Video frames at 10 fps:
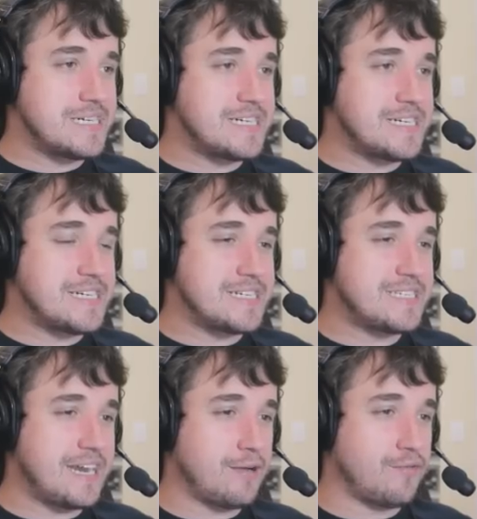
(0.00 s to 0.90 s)
Uh,
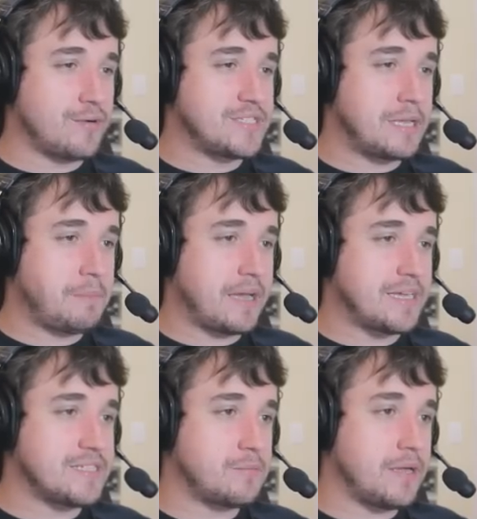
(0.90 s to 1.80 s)
será que eu vou conseguir
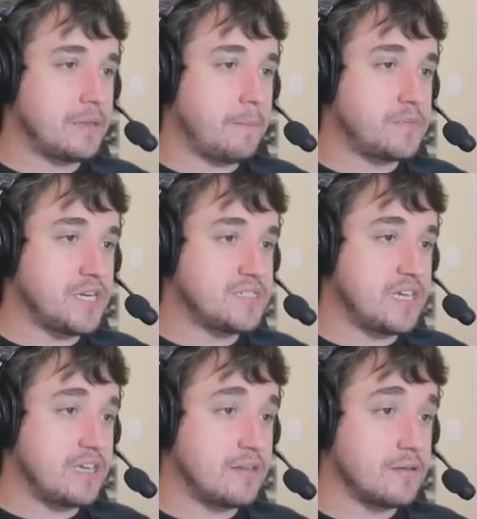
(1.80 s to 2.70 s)
pegar essa moeda? Já
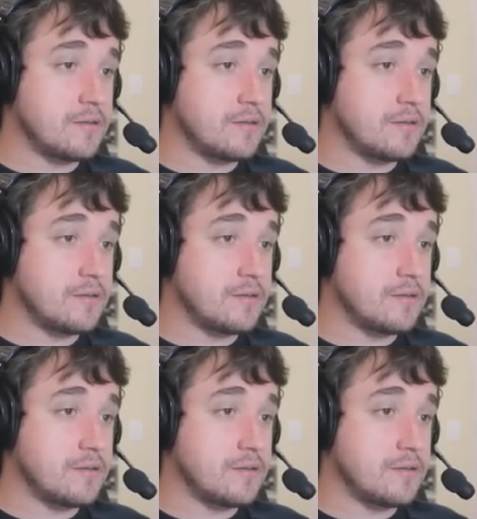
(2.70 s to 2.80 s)
sei.